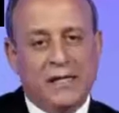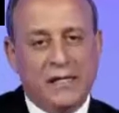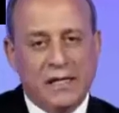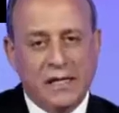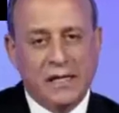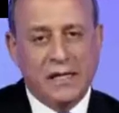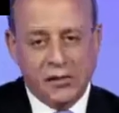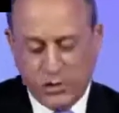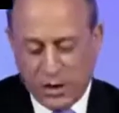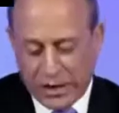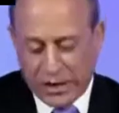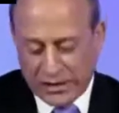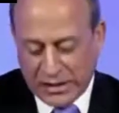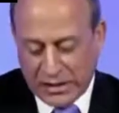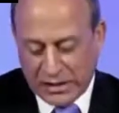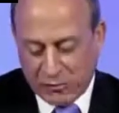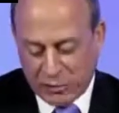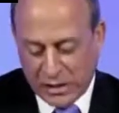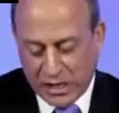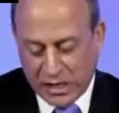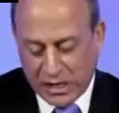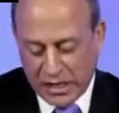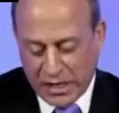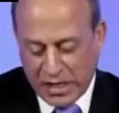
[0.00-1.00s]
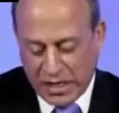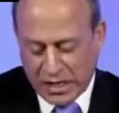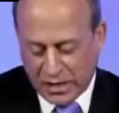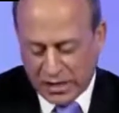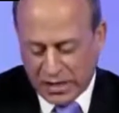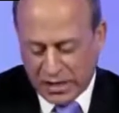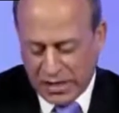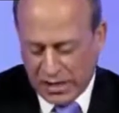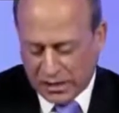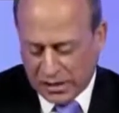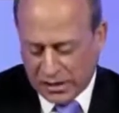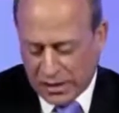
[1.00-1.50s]
للضغط آه، على تاثير على
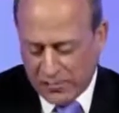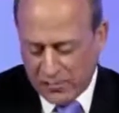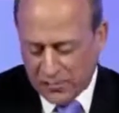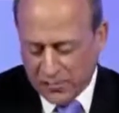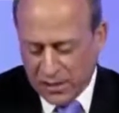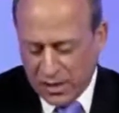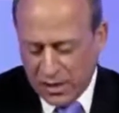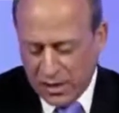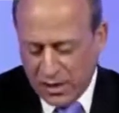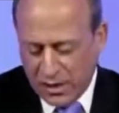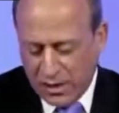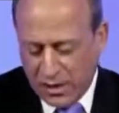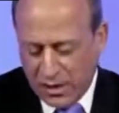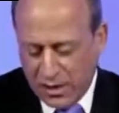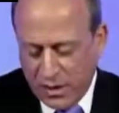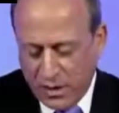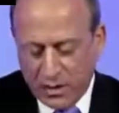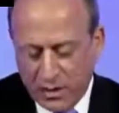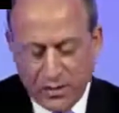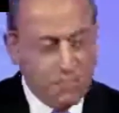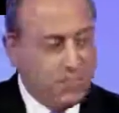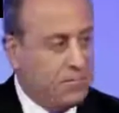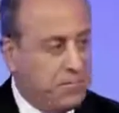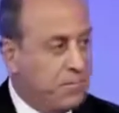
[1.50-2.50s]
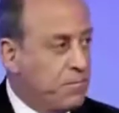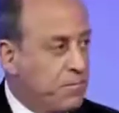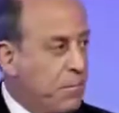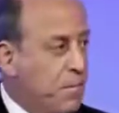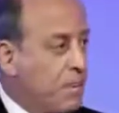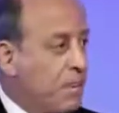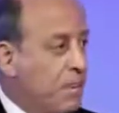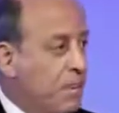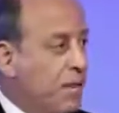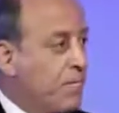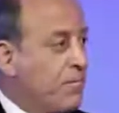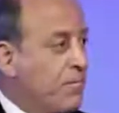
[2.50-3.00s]
قرار الحكم يعني مش ضربه جزاء
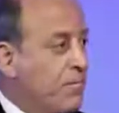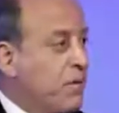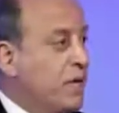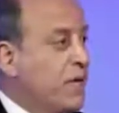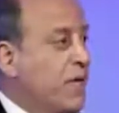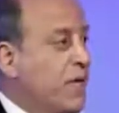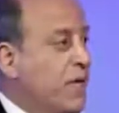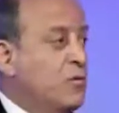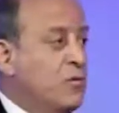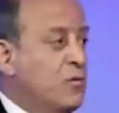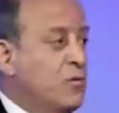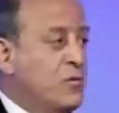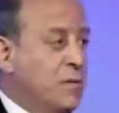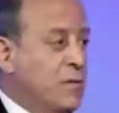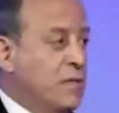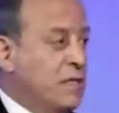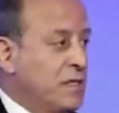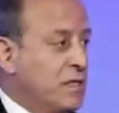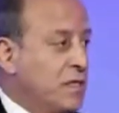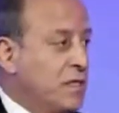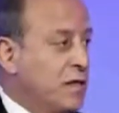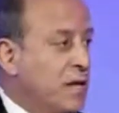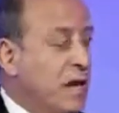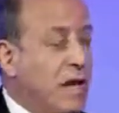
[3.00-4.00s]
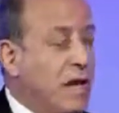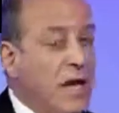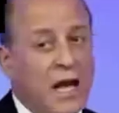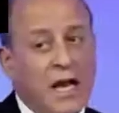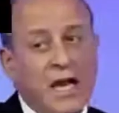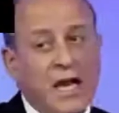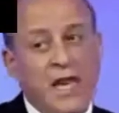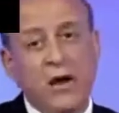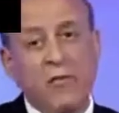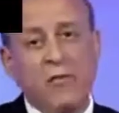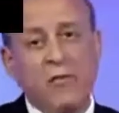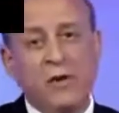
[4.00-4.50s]
يا كابتن جمال لا مش ضربه جزاء
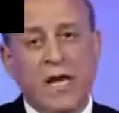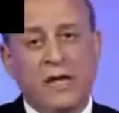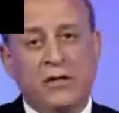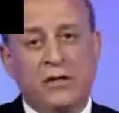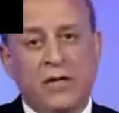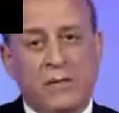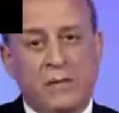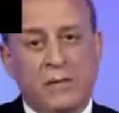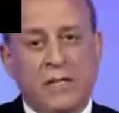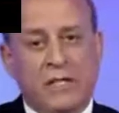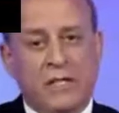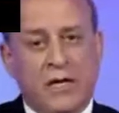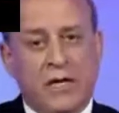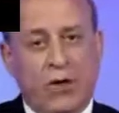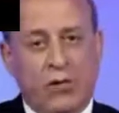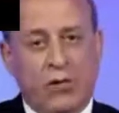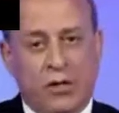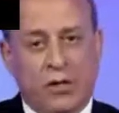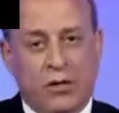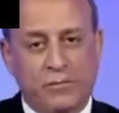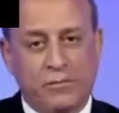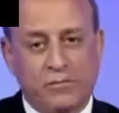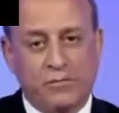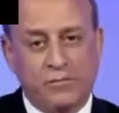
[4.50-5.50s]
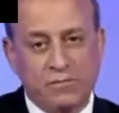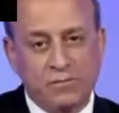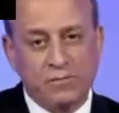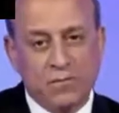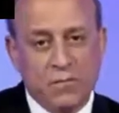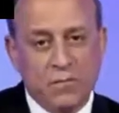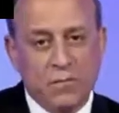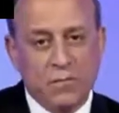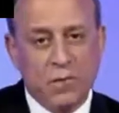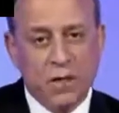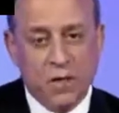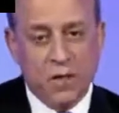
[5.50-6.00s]
هلا هناك ضربه جزاء اخرى
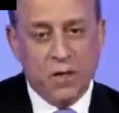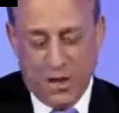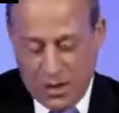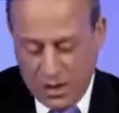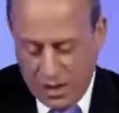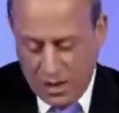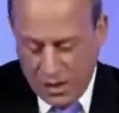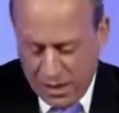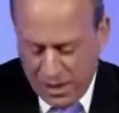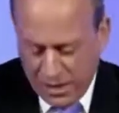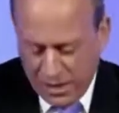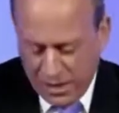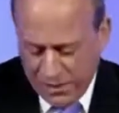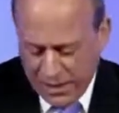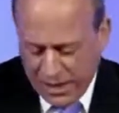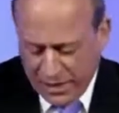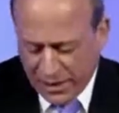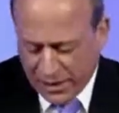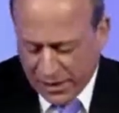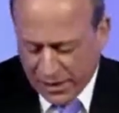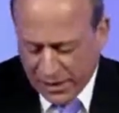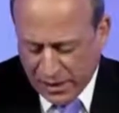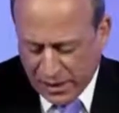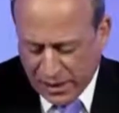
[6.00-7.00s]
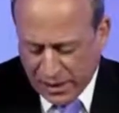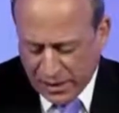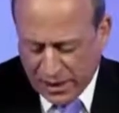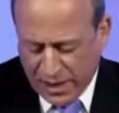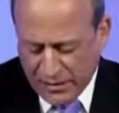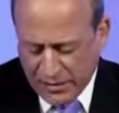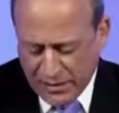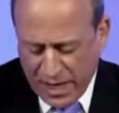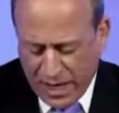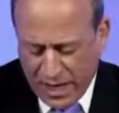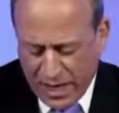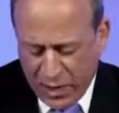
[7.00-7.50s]
آه، في الدقيقه
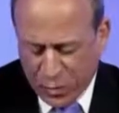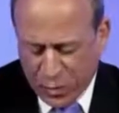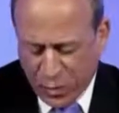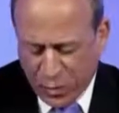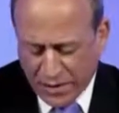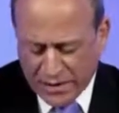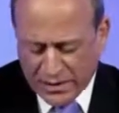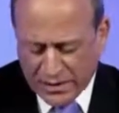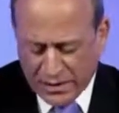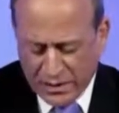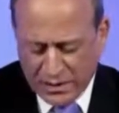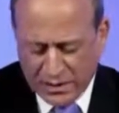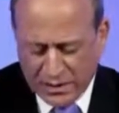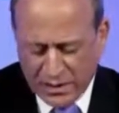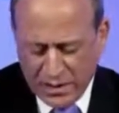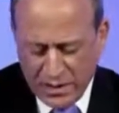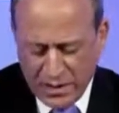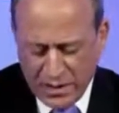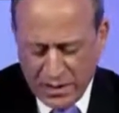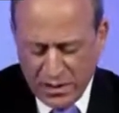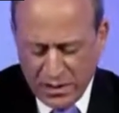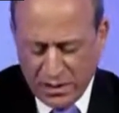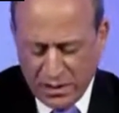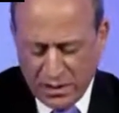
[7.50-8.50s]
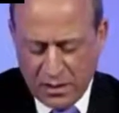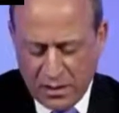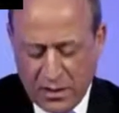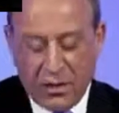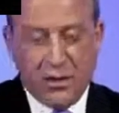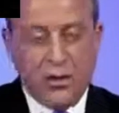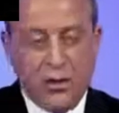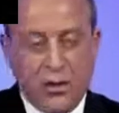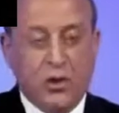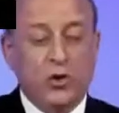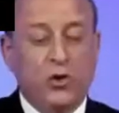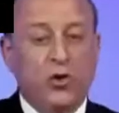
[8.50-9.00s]
الرابعه والستين
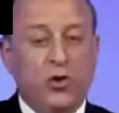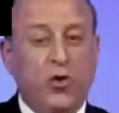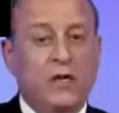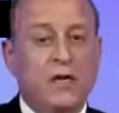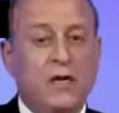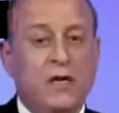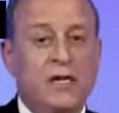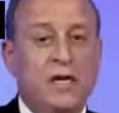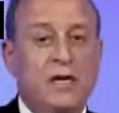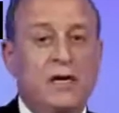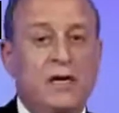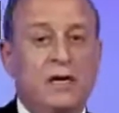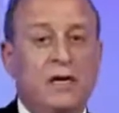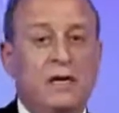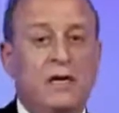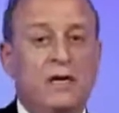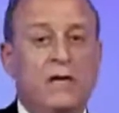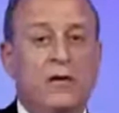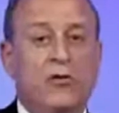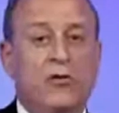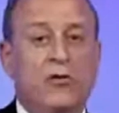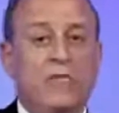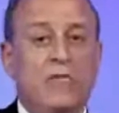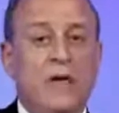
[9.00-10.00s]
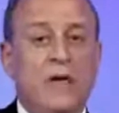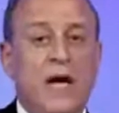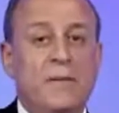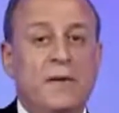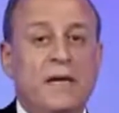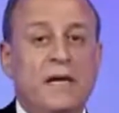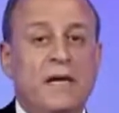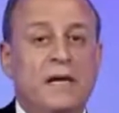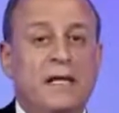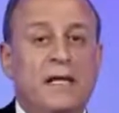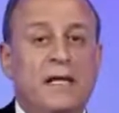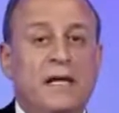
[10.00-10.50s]
جوني يقوم بعملية